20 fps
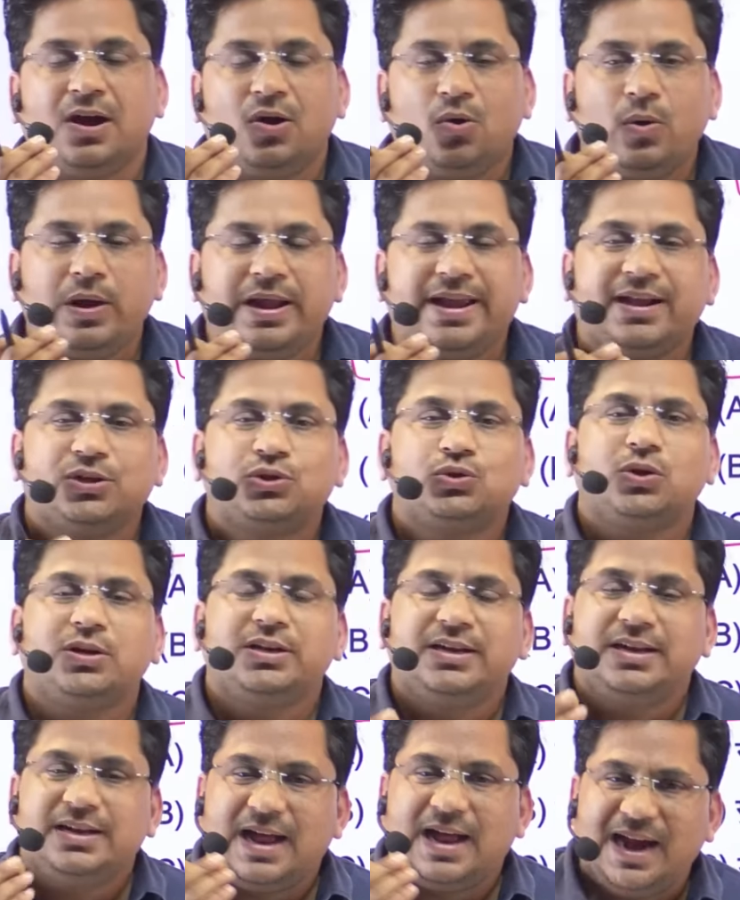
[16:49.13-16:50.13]
को एक
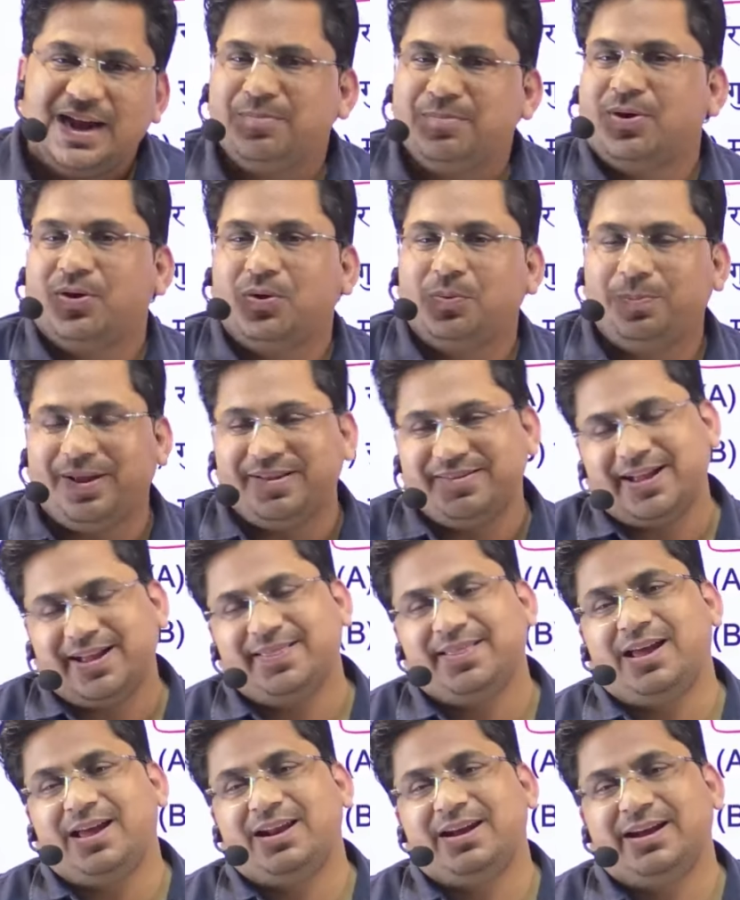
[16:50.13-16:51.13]
सौ निन्यानवे रुपए
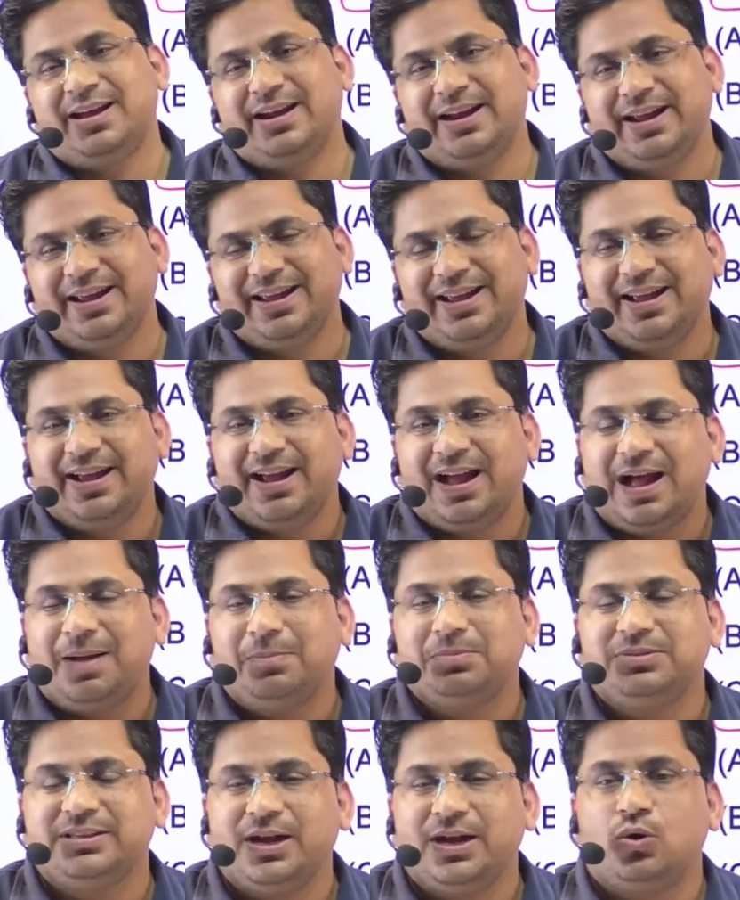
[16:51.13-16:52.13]
ज्यादा लग रहे हैं
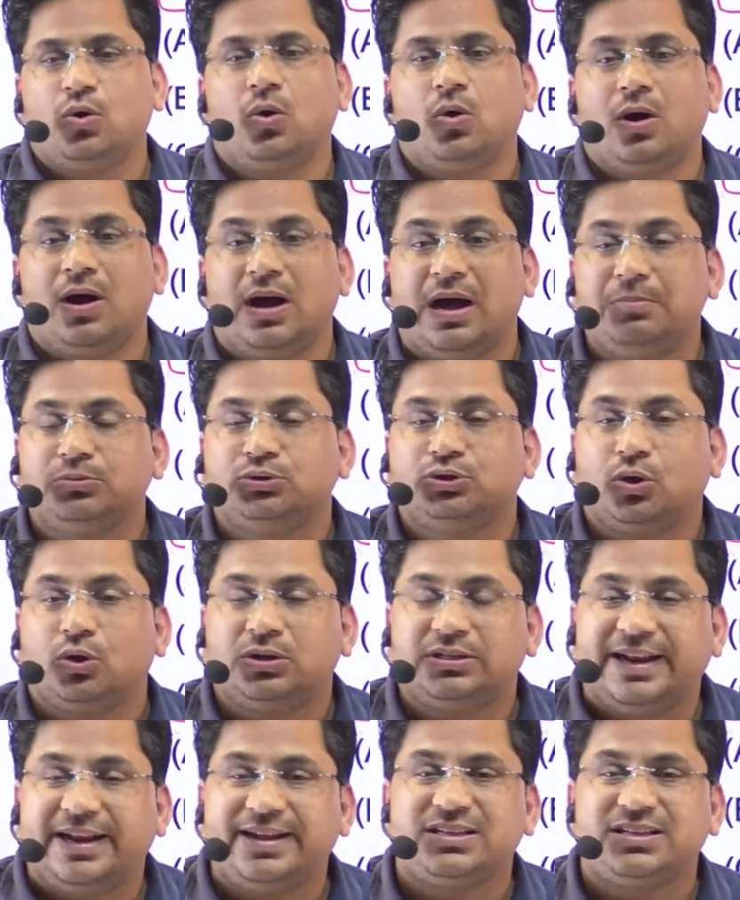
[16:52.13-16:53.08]
आप देखो हम तो